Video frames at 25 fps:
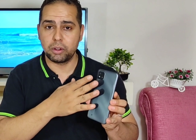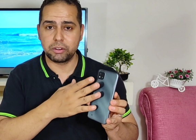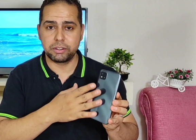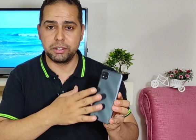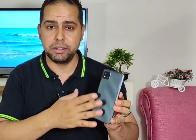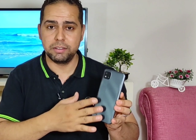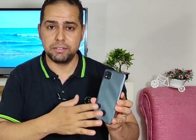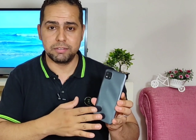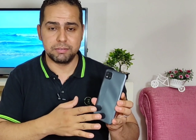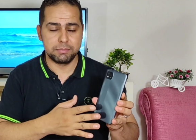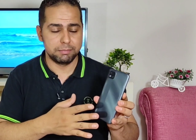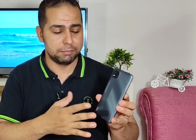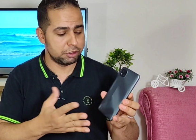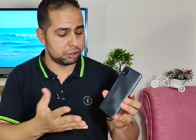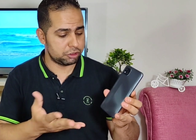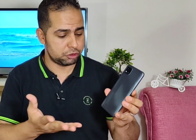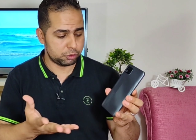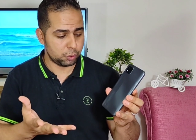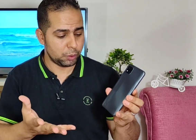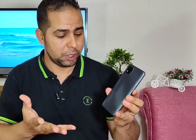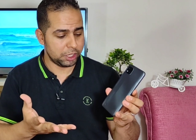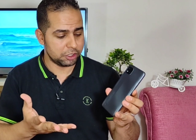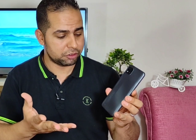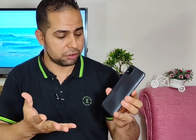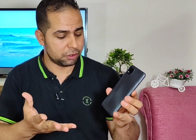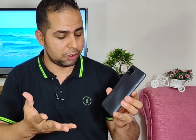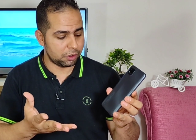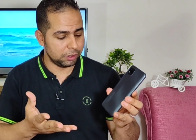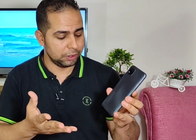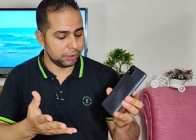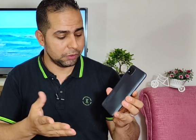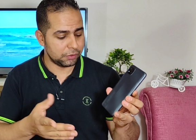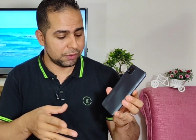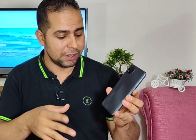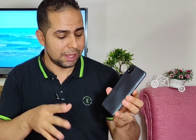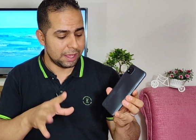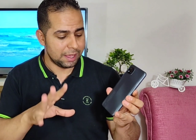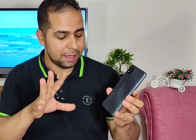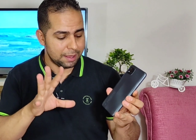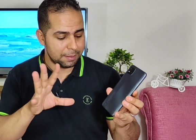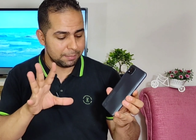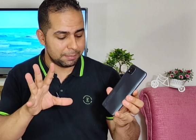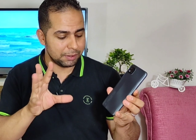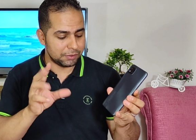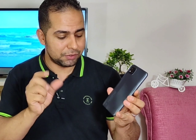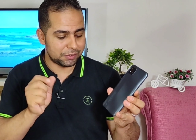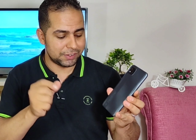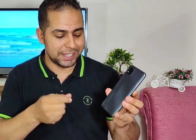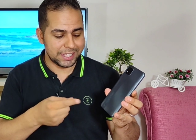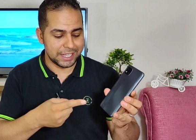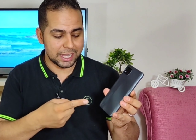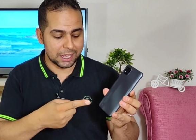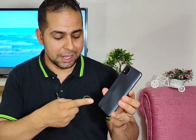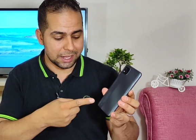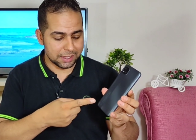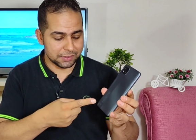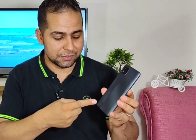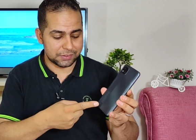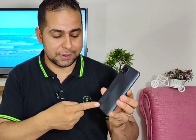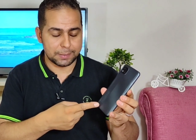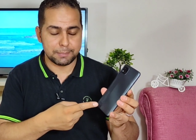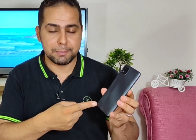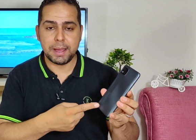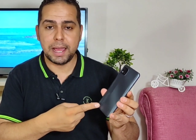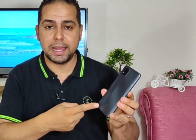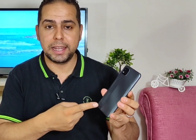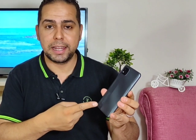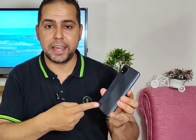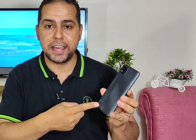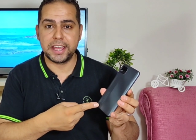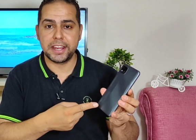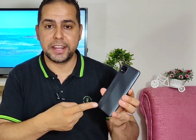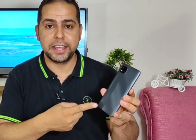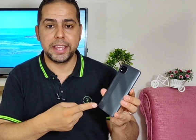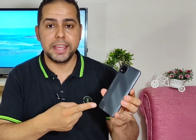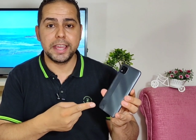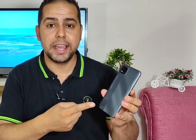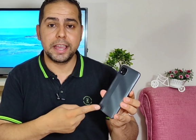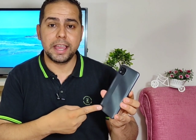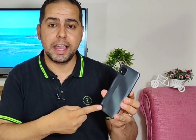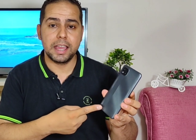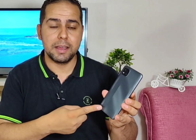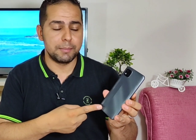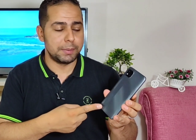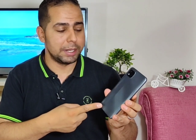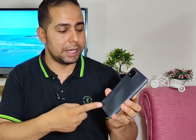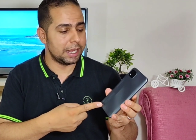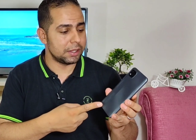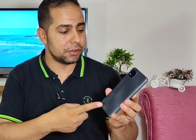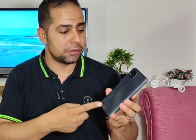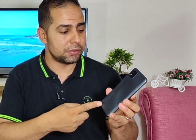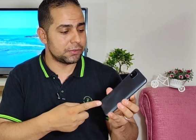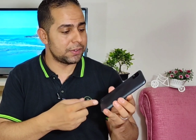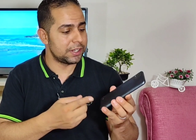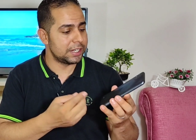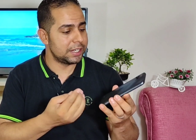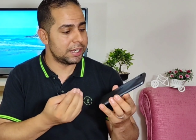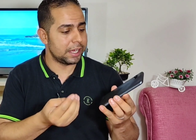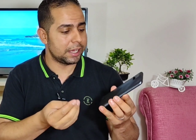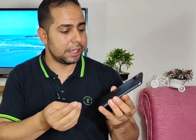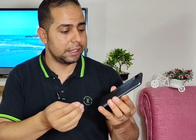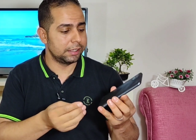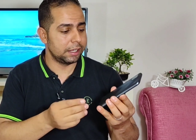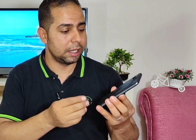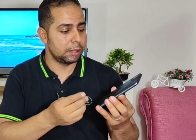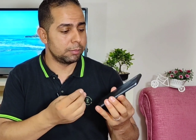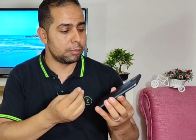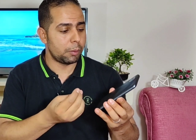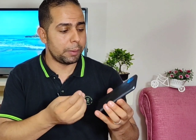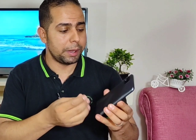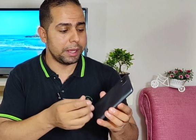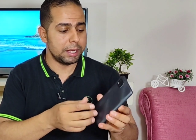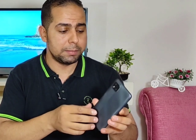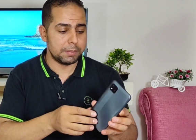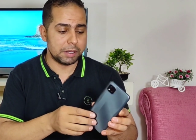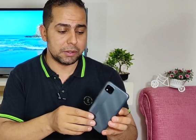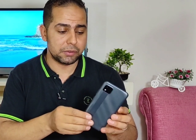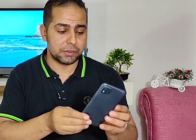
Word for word: لطيف مش وحش خالص بس هي السماعه الخارجيه جايه بالاسفل لكن الموبايل